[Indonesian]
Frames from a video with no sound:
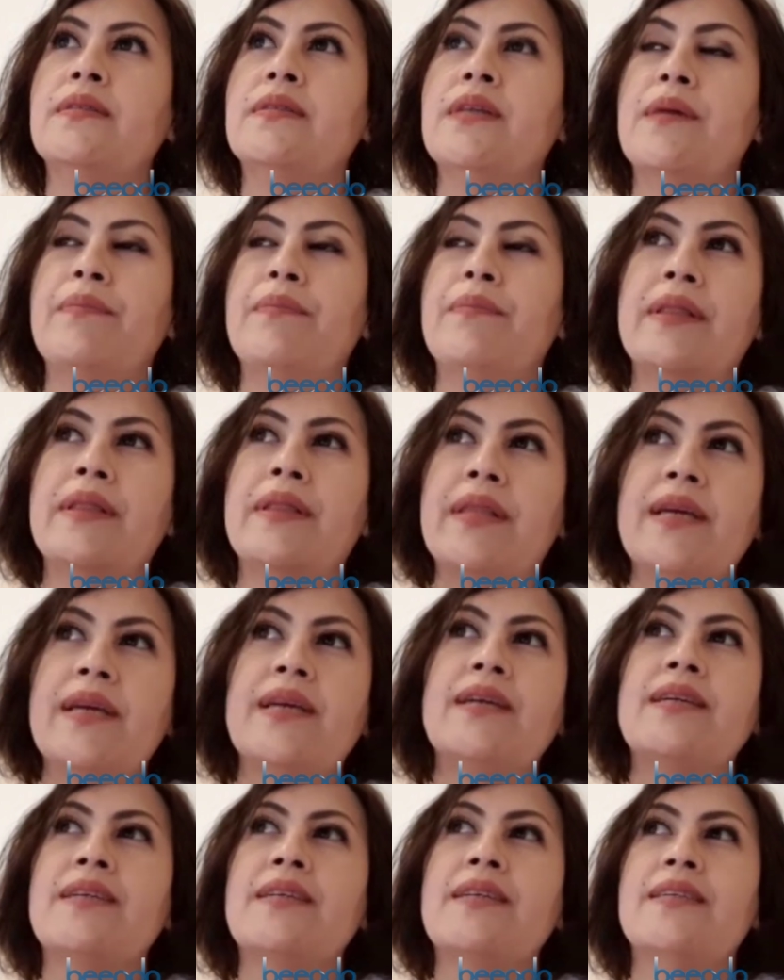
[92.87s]
yang
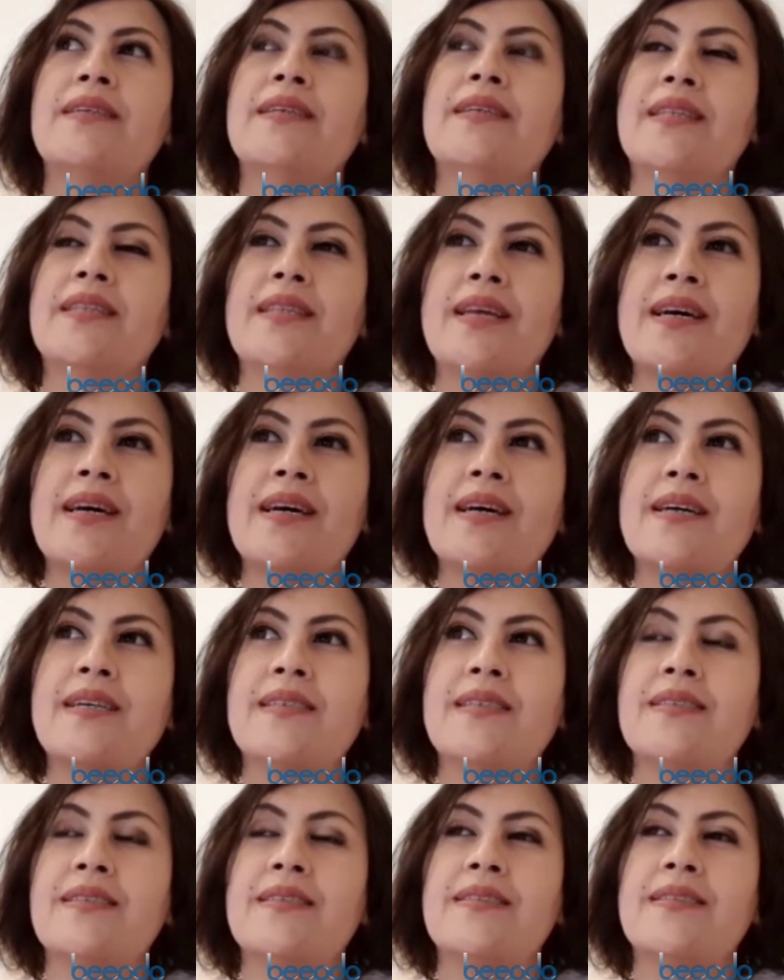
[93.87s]
penting
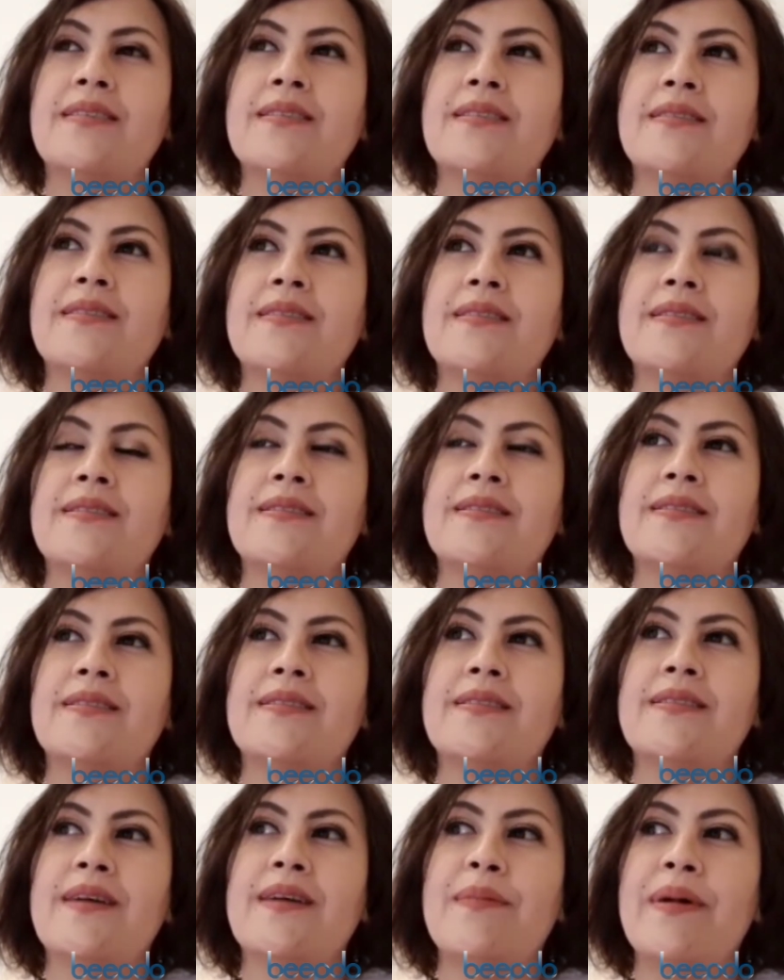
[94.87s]
kita uh,